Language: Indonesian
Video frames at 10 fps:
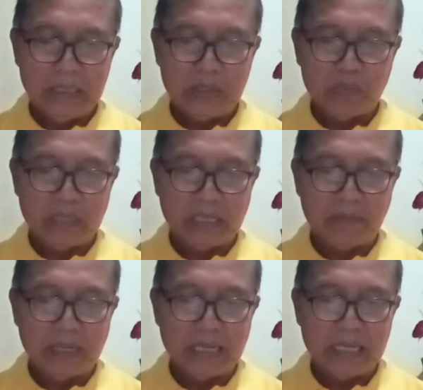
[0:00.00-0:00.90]

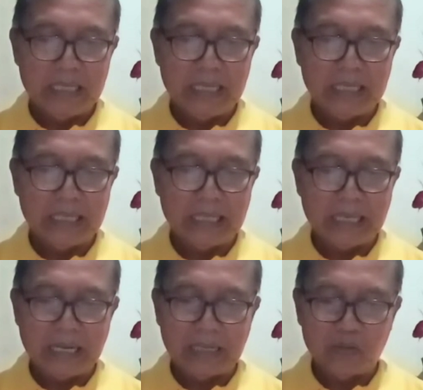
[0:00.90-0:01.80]
sebagaimana yang
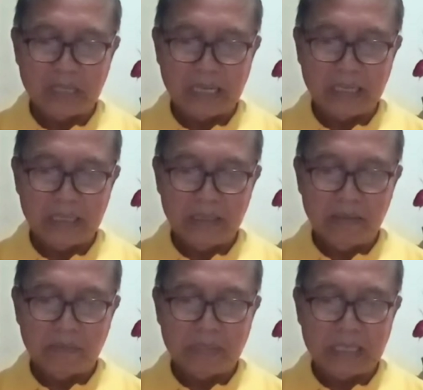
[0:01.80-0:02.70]
kita lakukan
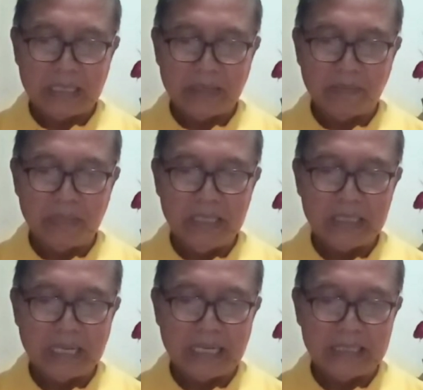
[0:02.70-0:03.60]
pada
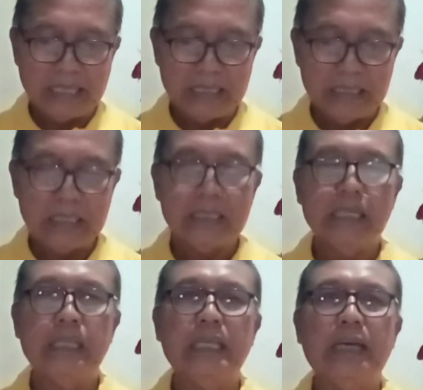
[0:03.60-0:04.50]
Misa Asia
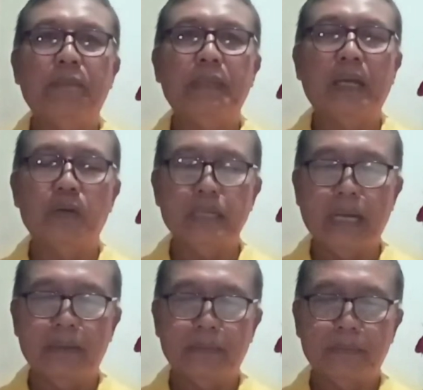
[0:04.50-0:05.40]
setiap tahunnya.